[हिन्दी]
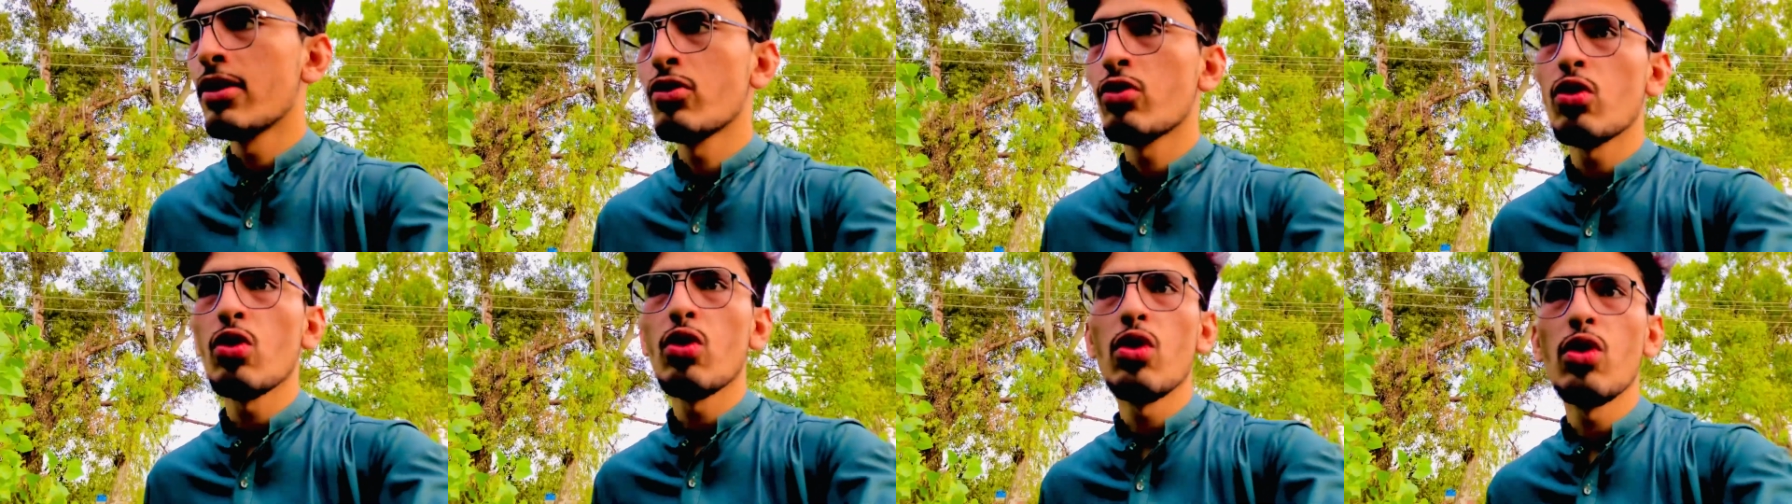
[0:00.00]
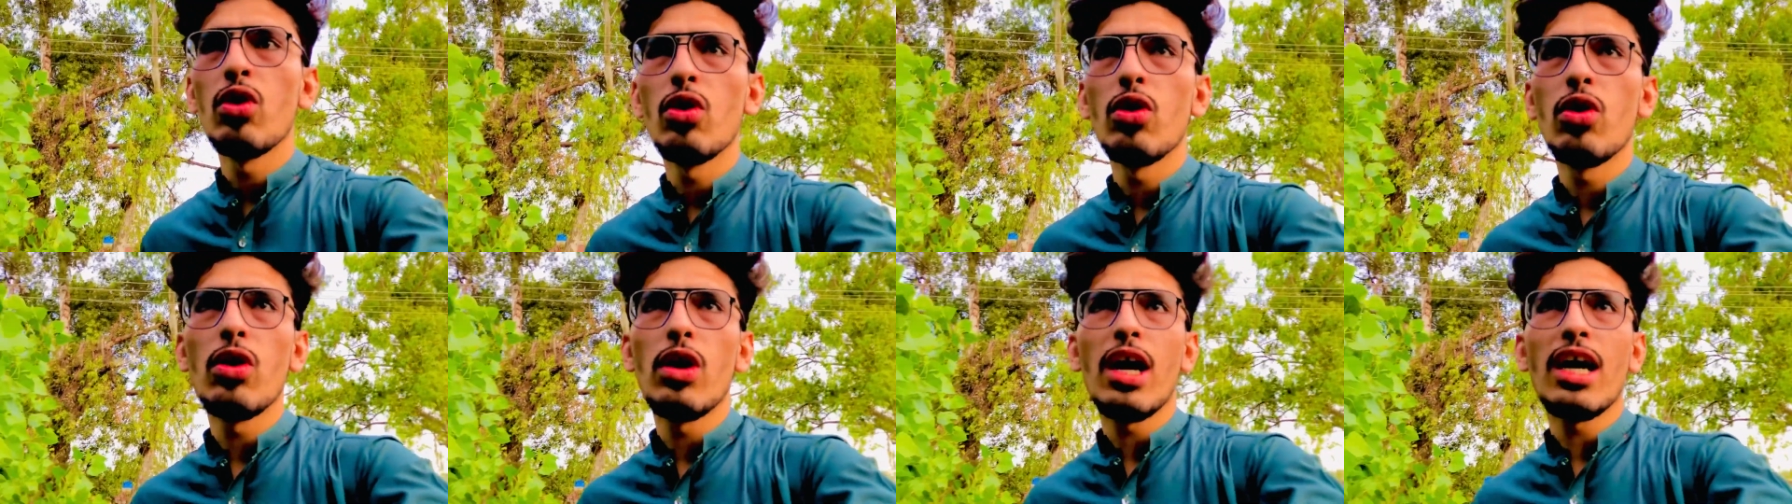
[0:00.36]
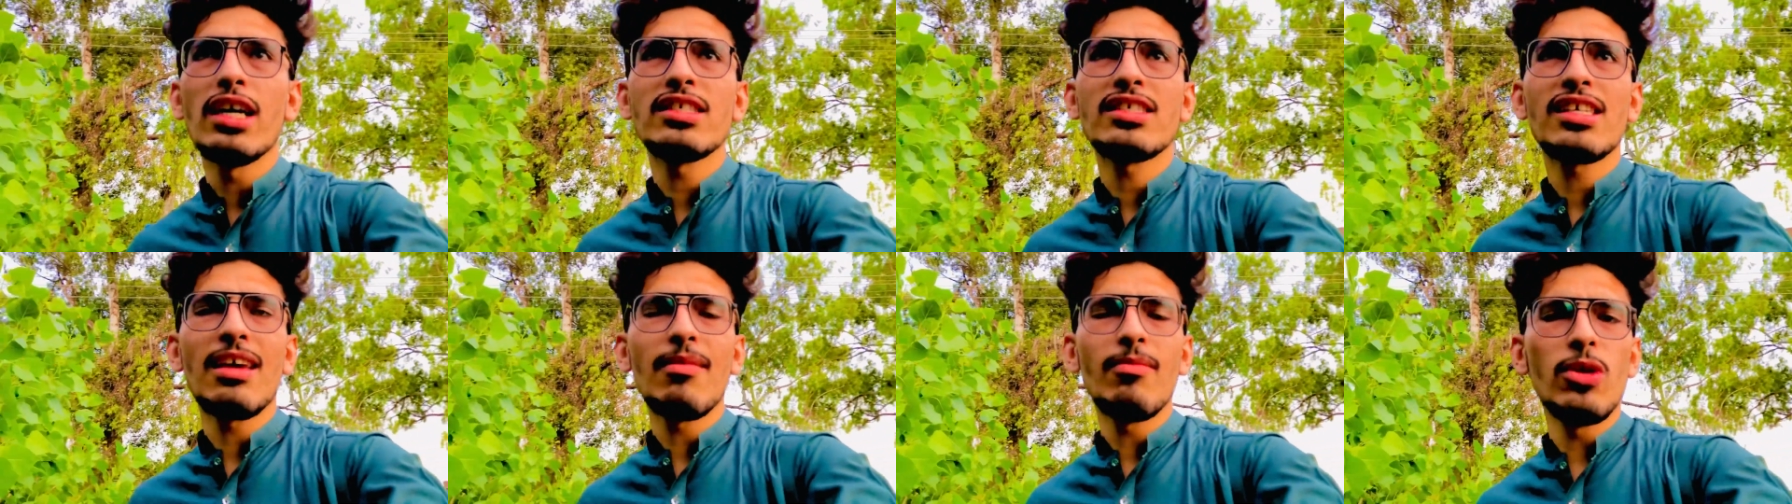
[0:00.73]
तो
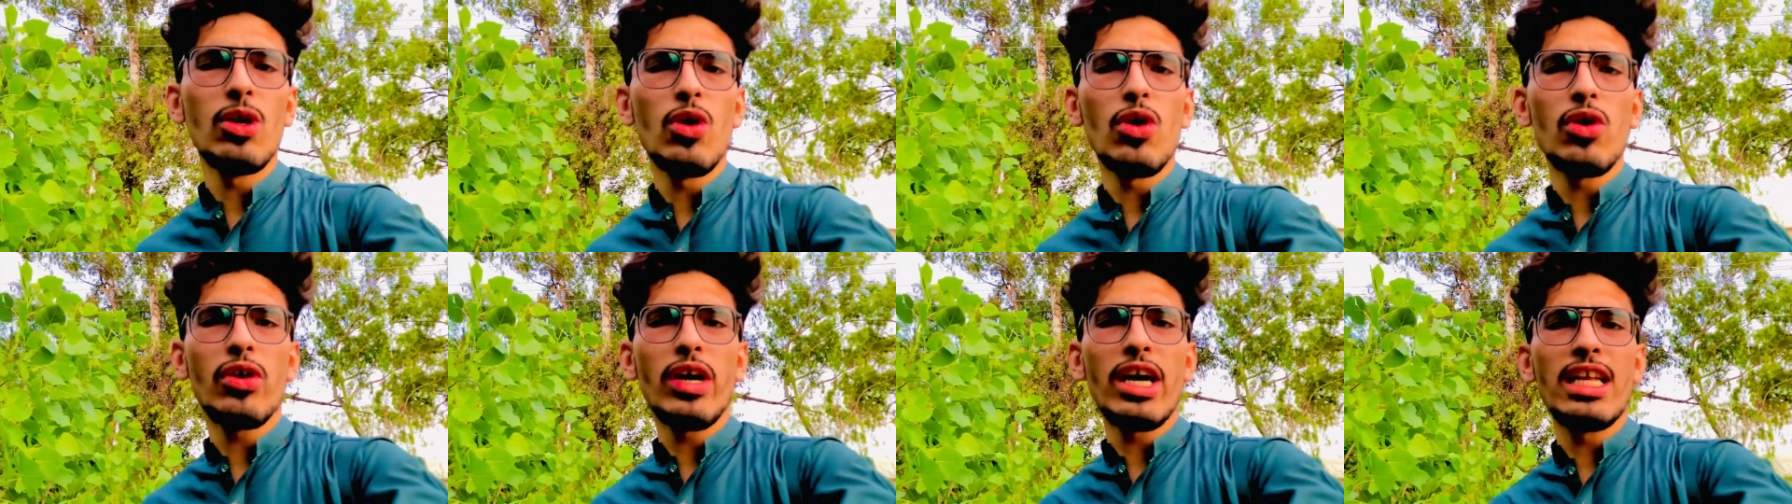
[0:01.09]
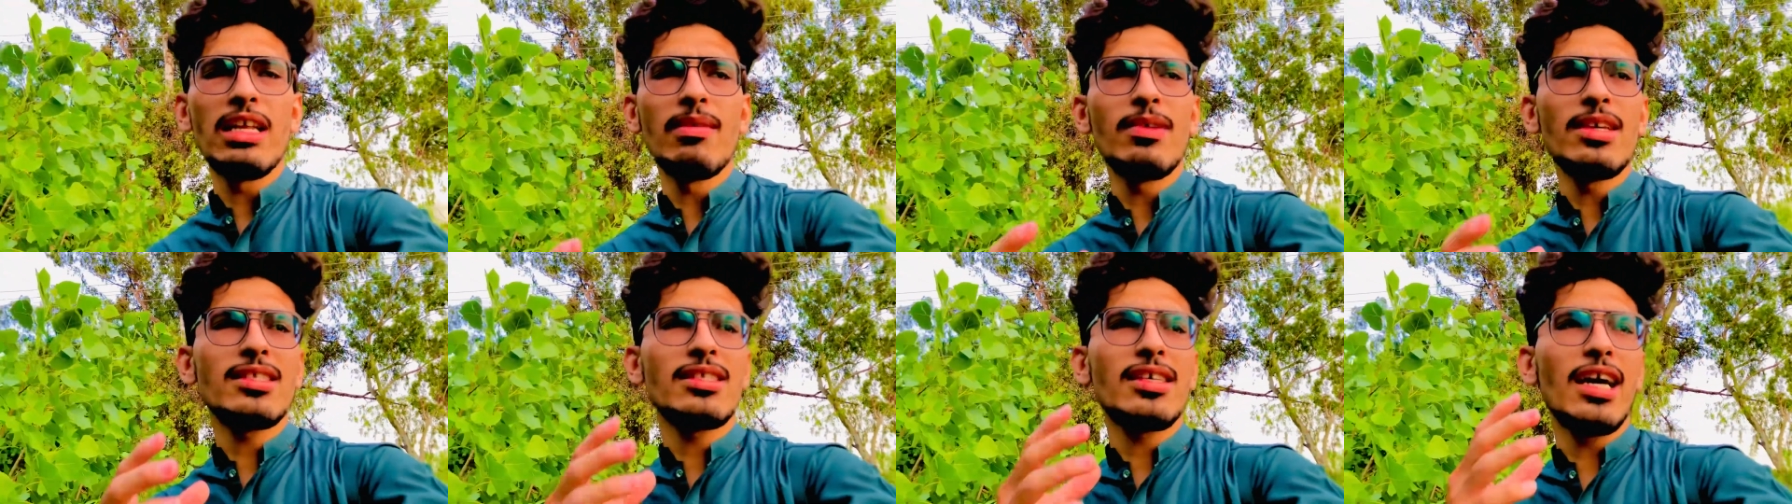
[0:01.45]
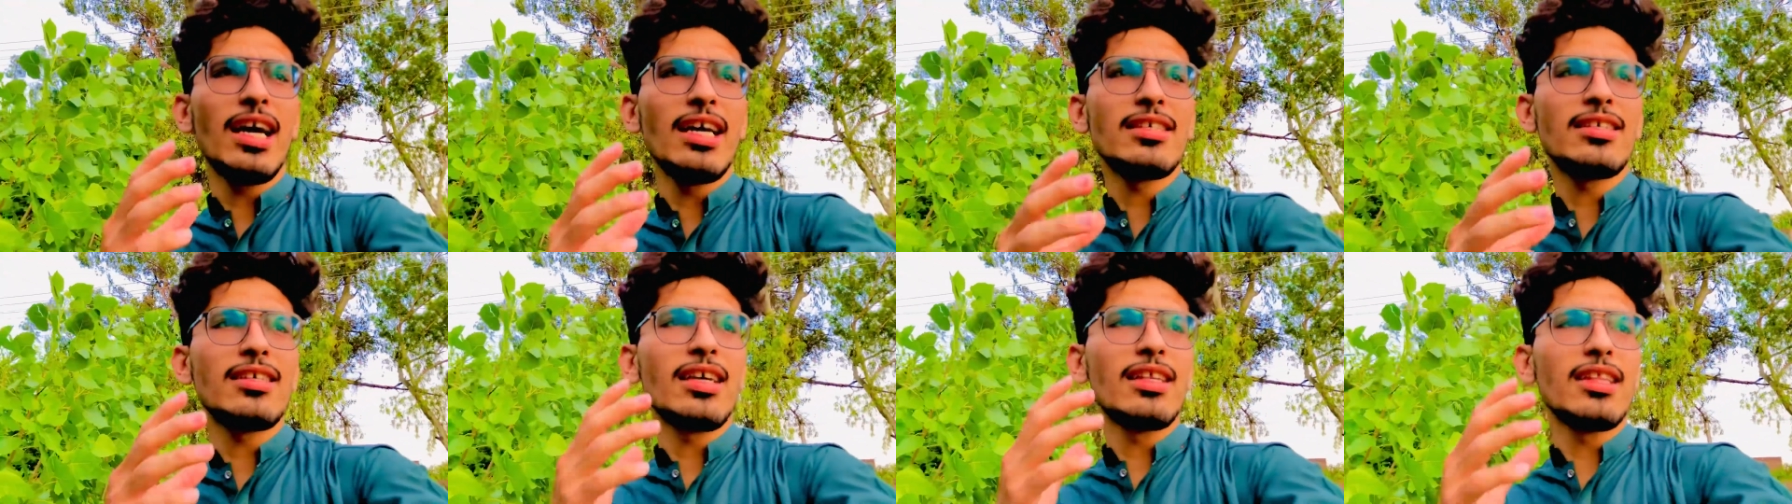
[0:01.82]
आज के भी लोग को वेज
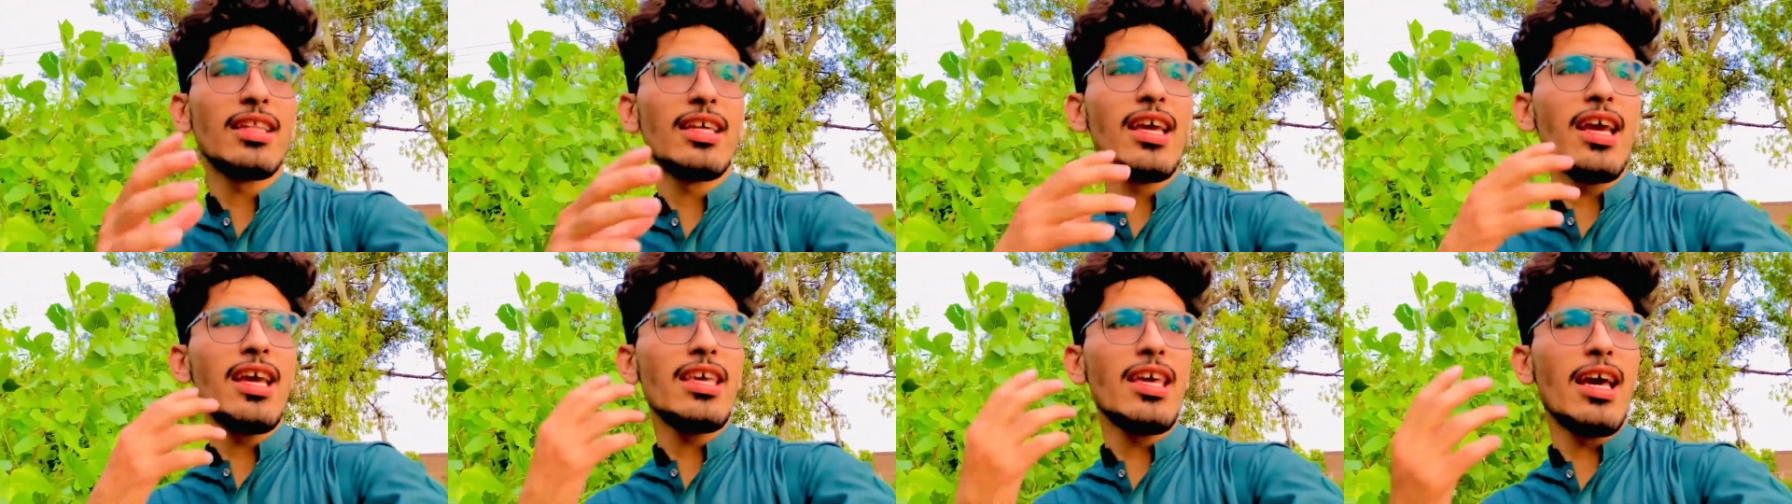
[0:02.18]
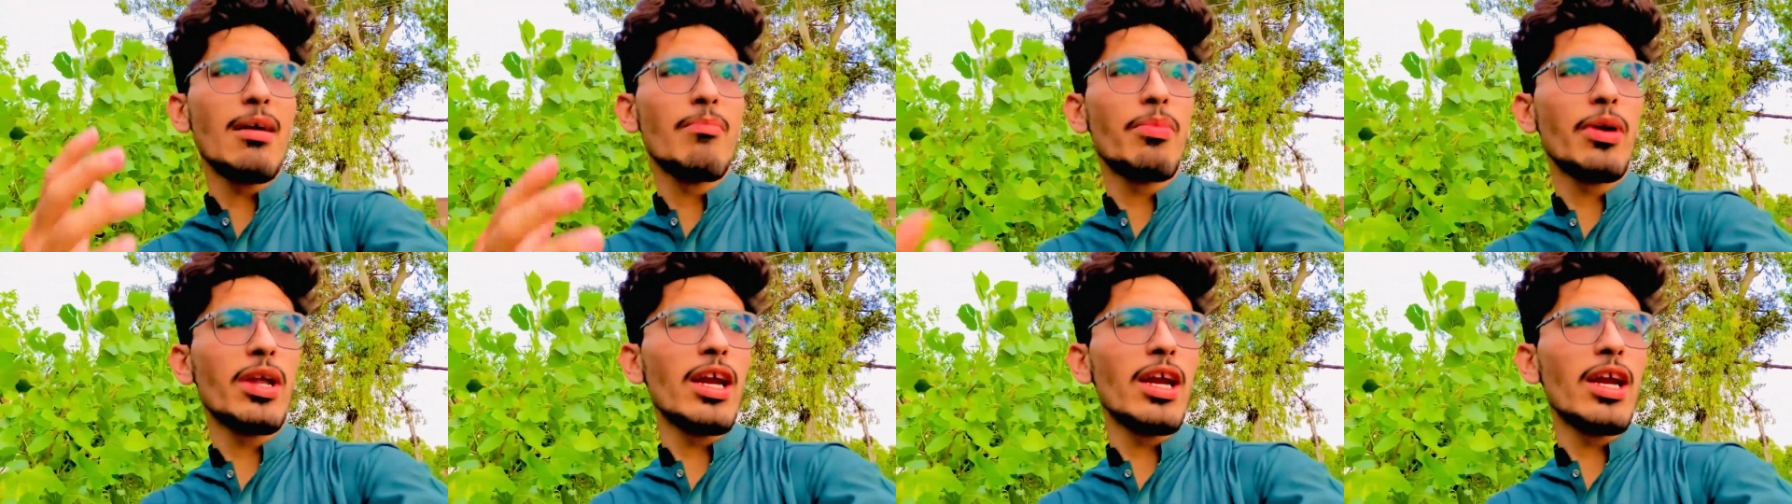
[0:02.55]
गाइज करते हैं यहाँ